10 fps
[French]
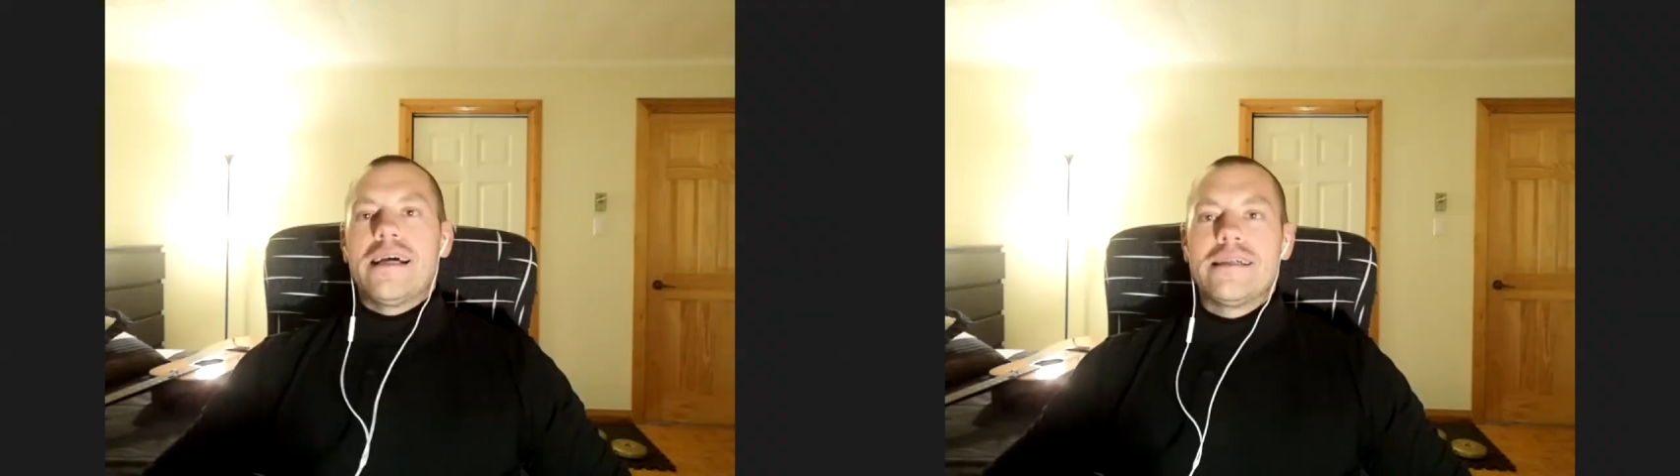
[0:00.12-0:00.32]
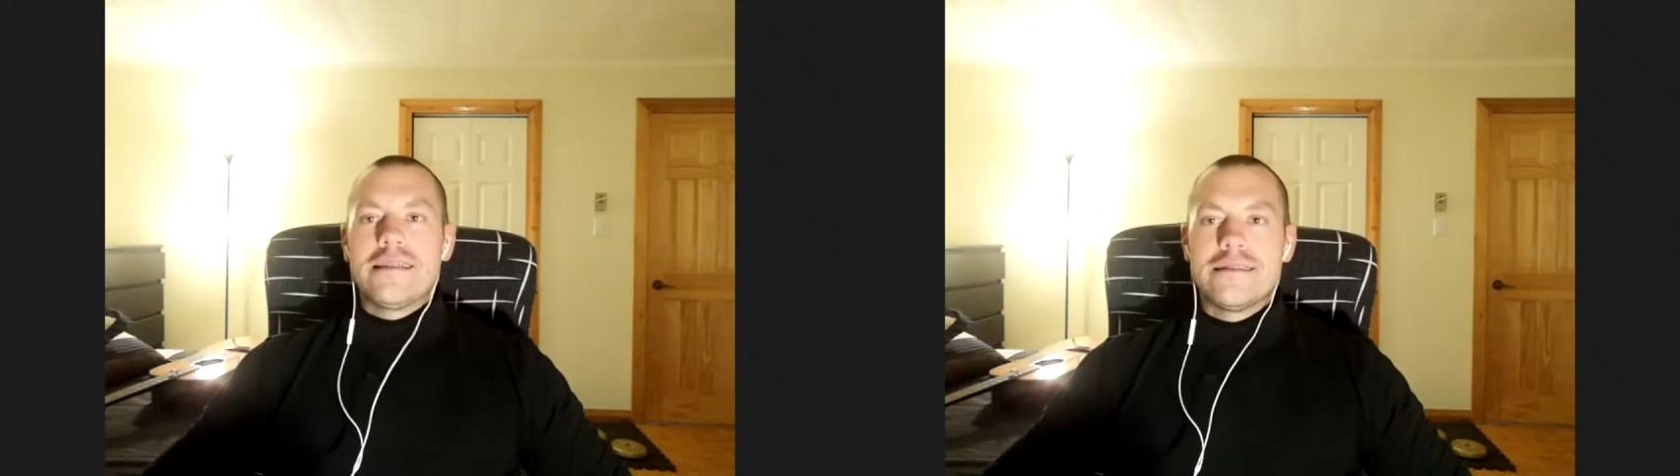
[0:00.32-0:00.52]

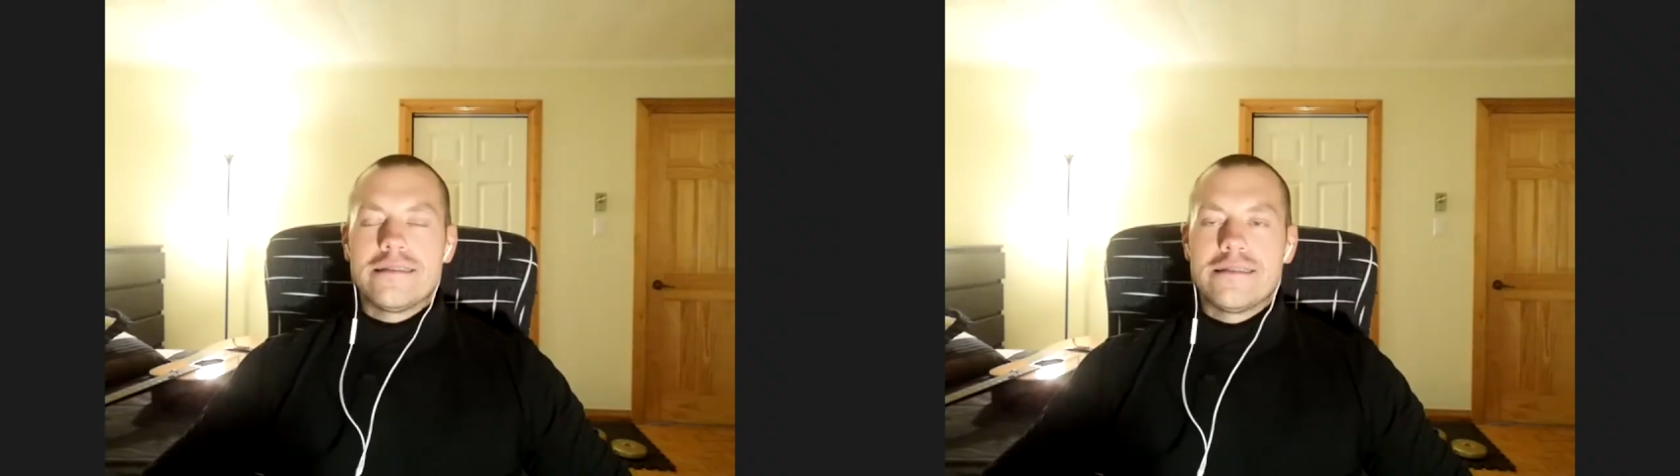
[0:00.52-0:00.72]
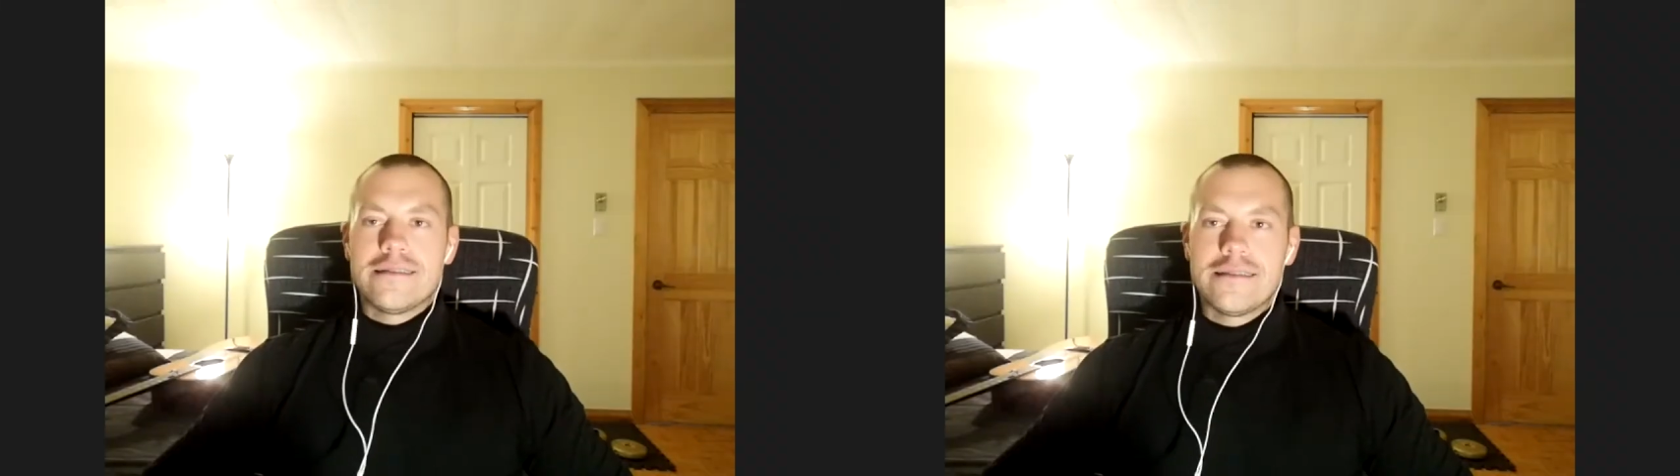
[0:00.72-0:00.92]
Ben,
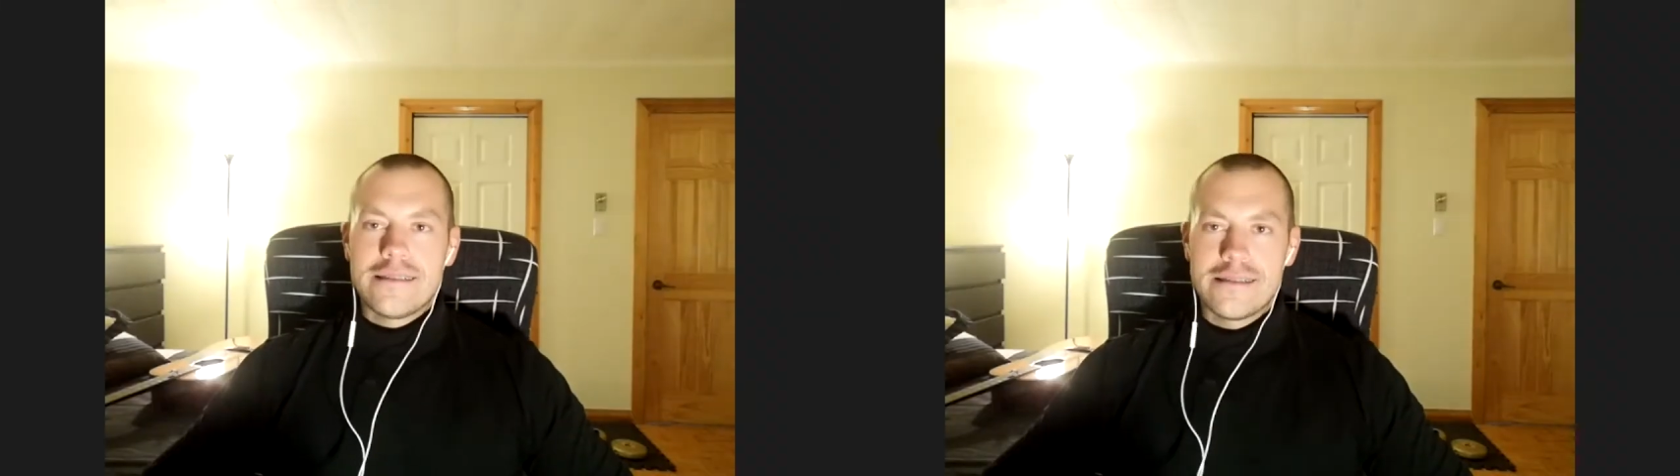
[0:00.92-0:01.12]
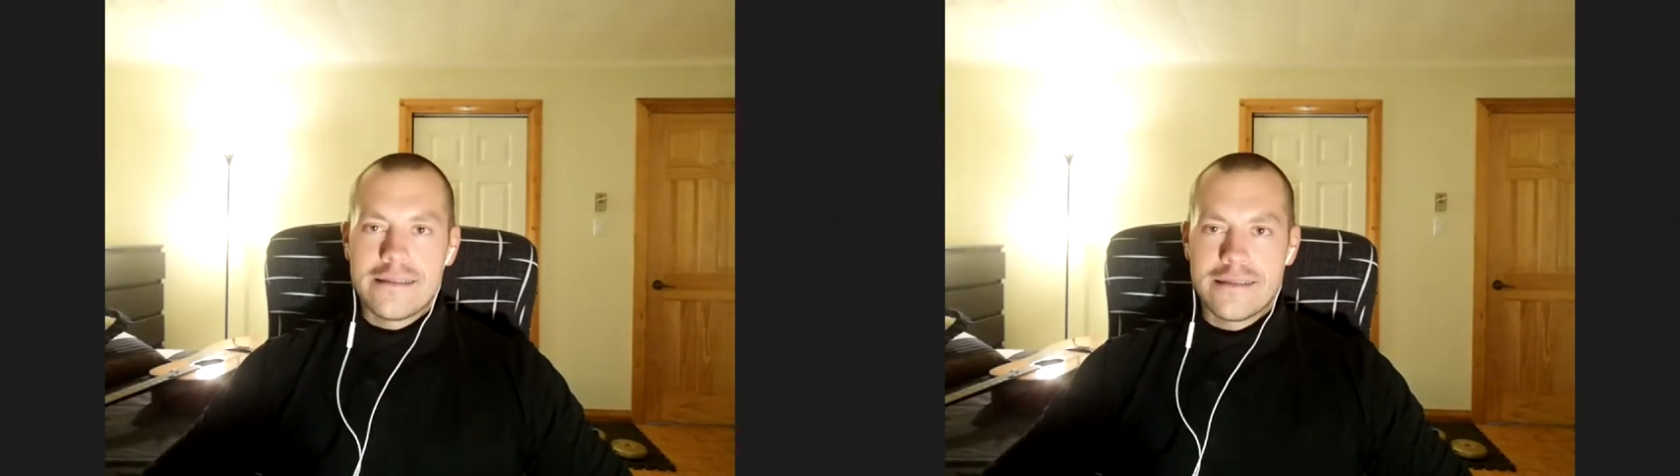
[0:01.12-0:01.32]
écoute, il y a
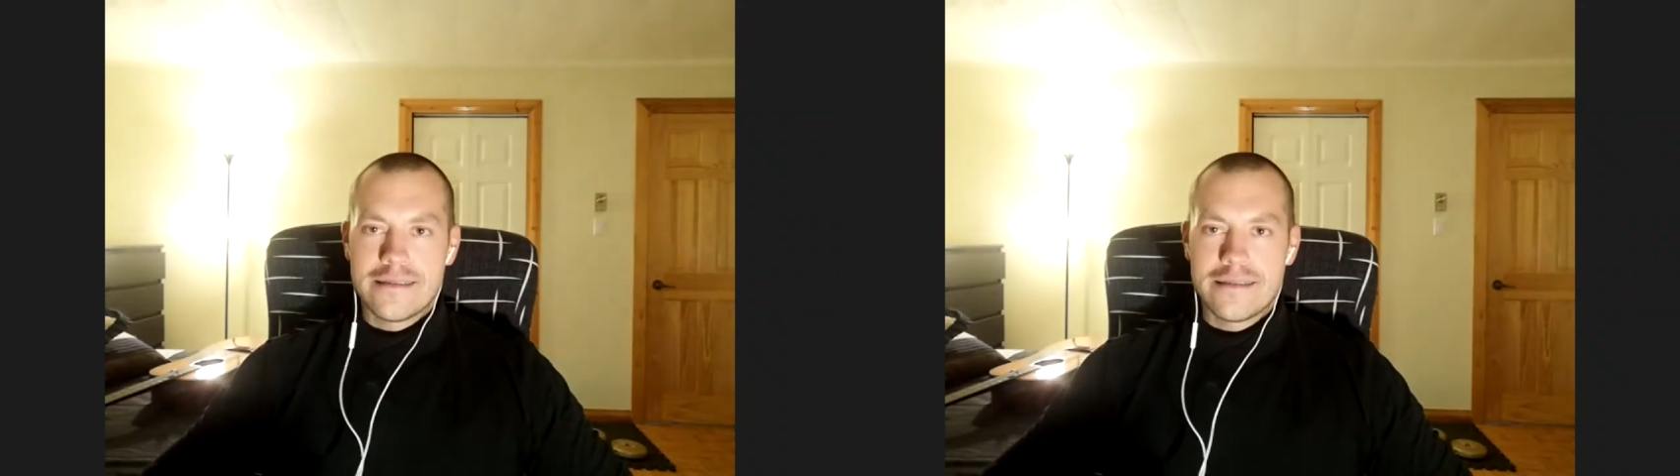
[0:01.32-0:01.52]
quelque chose que